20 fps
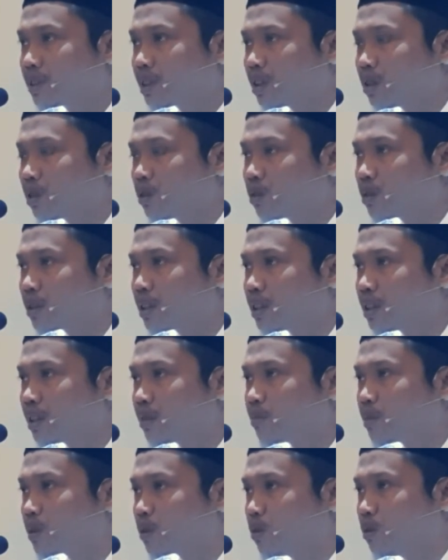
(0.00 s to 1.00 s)
kalau kita
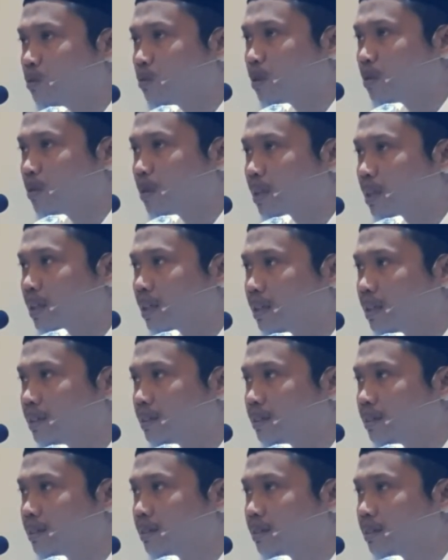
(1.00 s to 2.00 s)

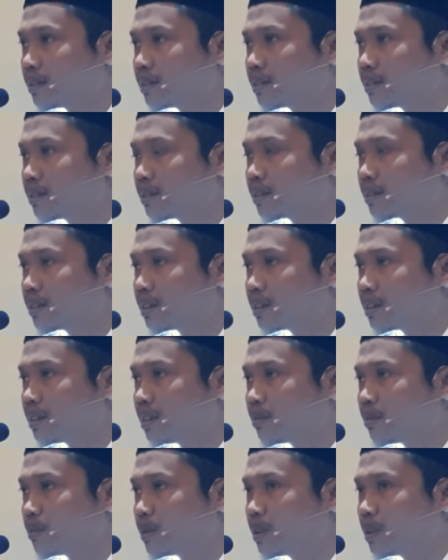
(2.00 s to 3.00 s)
perumpamakan
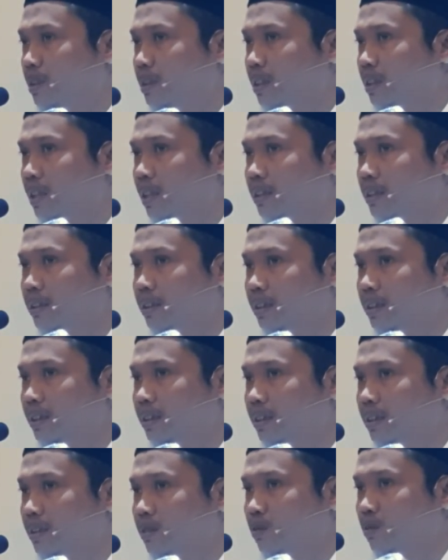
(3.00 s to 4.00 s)
setiap generasi
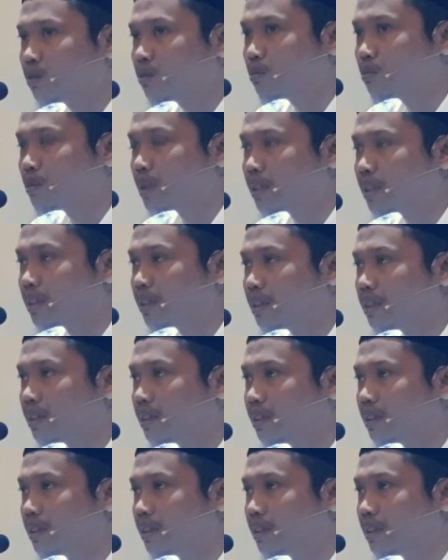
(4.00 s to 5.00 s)
umat
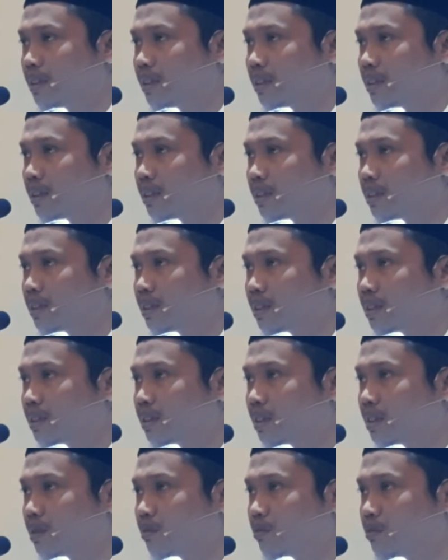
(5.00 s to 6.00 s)
ini
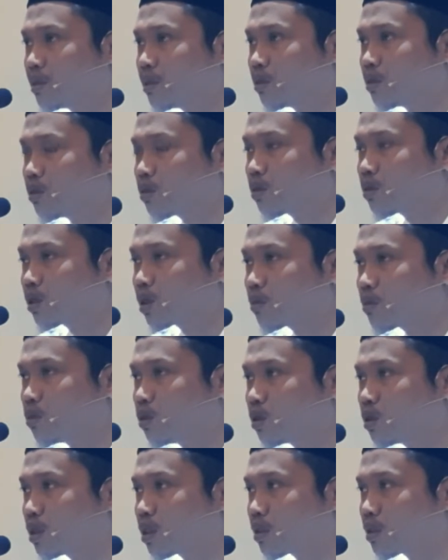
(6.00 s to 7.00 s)
dalam bentuk
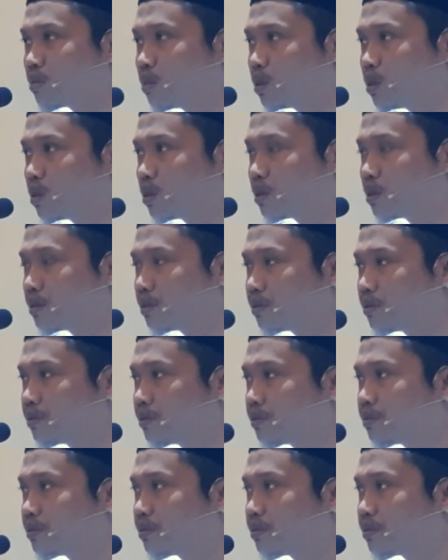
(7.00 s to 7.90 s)
gerbong-gerbong